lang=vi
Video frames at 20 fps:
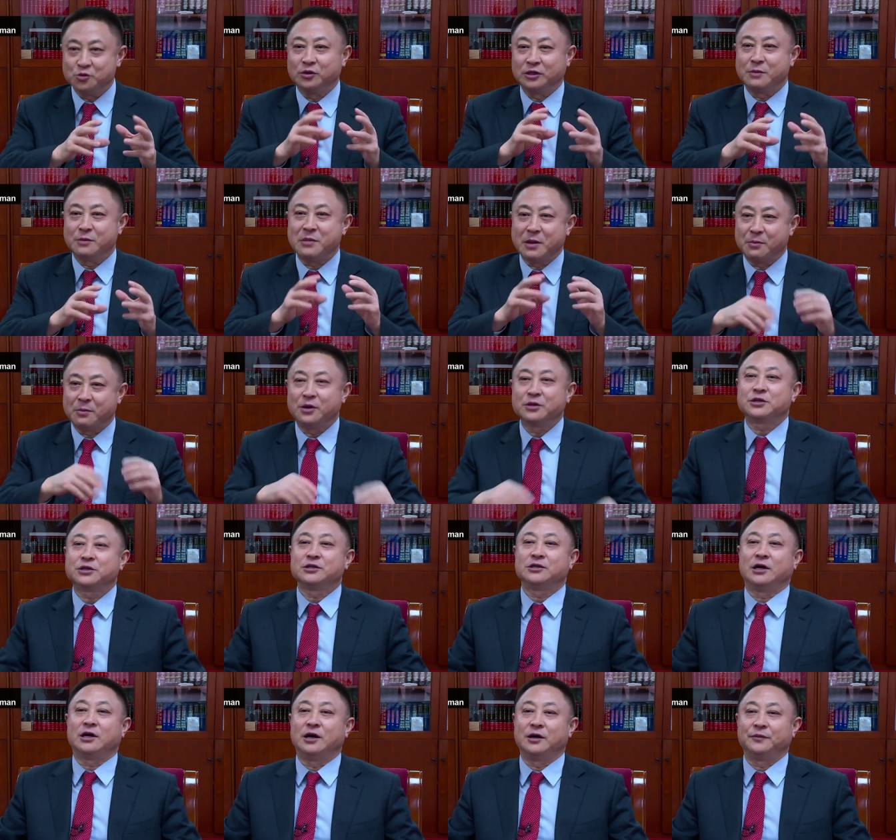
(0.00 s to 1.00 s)
Tỷ phú này
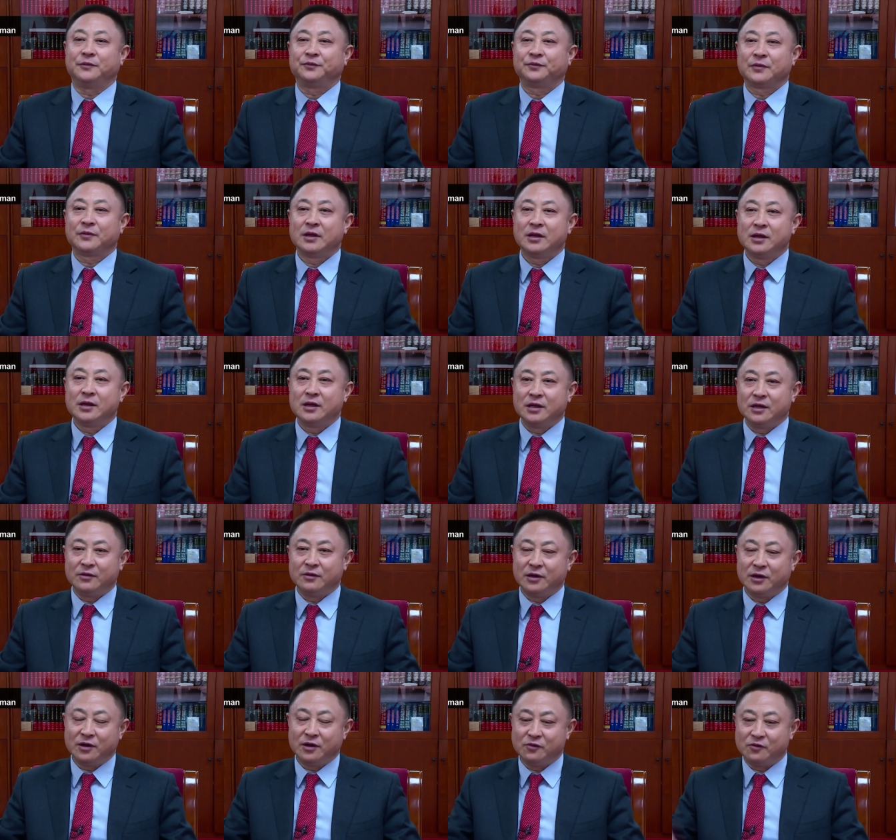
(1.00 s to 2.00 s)
chính là người lãnh đạo
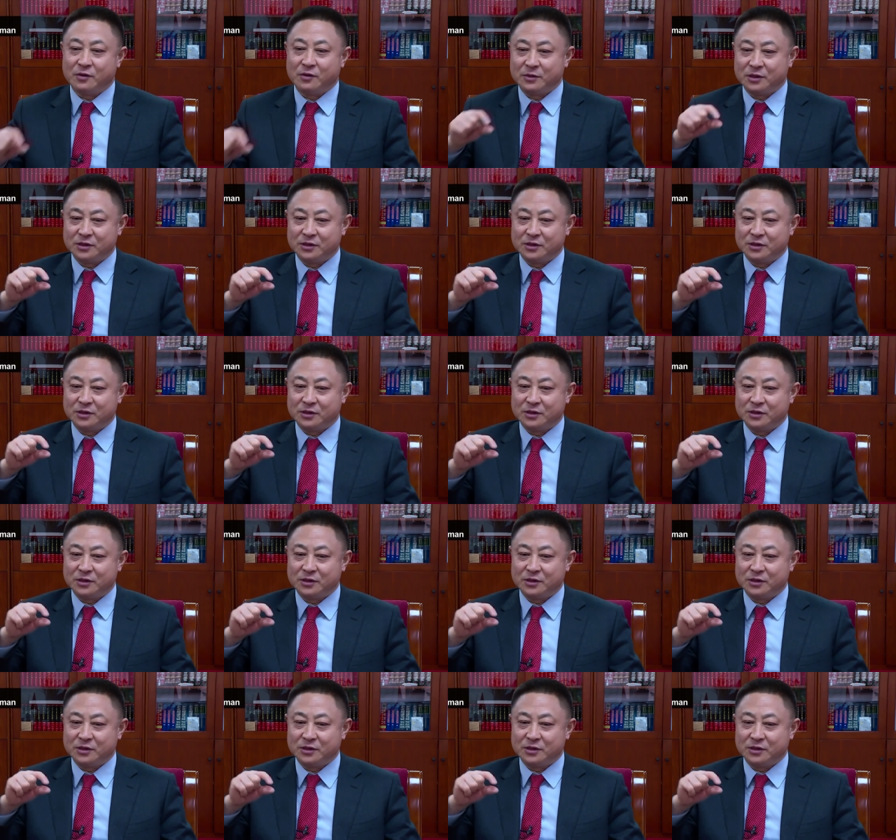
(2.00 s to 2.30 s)
và giữ cổ